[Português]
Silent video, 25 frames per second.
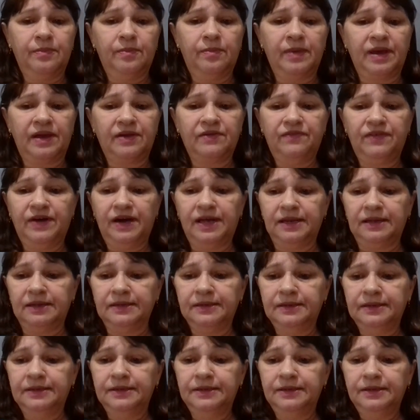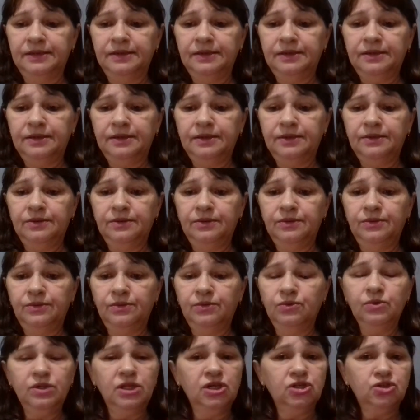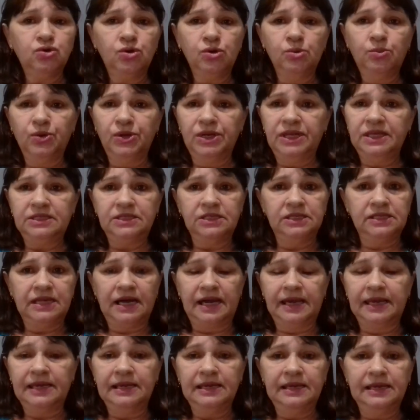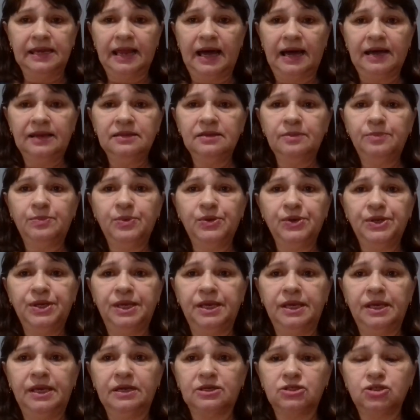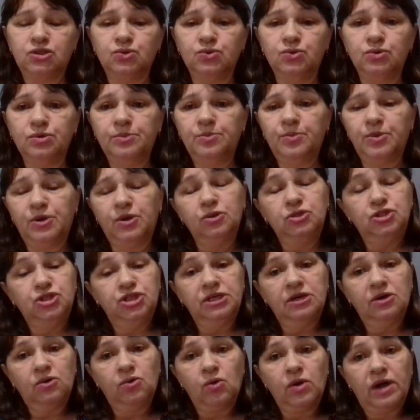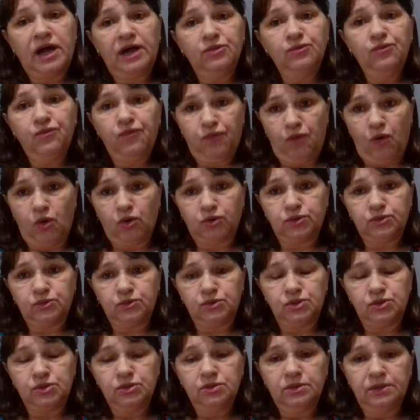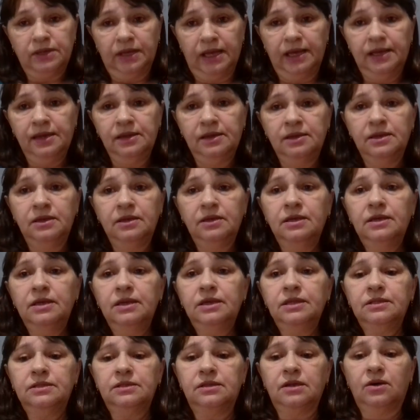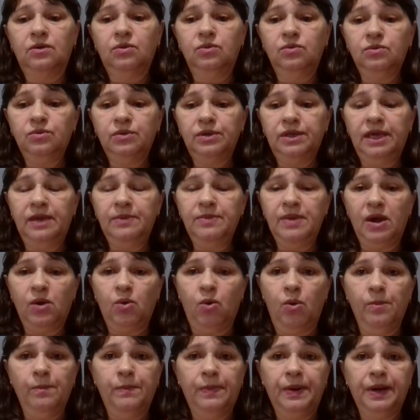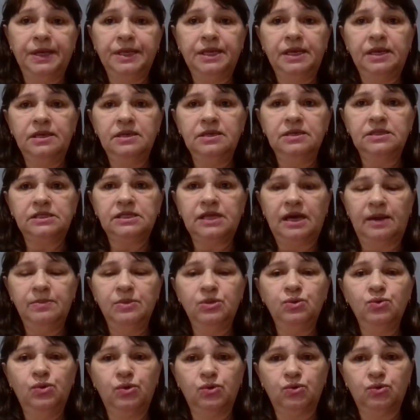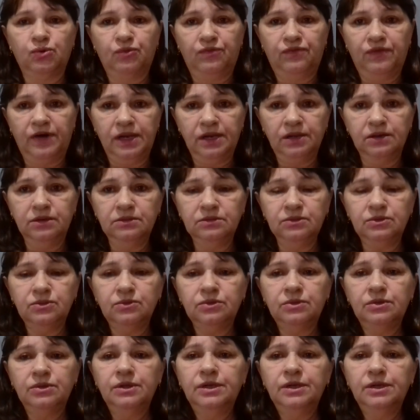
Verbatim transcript: como é que fala? Não deixou eu monetizar ele nada porque achou que eu tinha colocado fotos, né? Então, quem me acompanha aí sabe do que eu tô falando,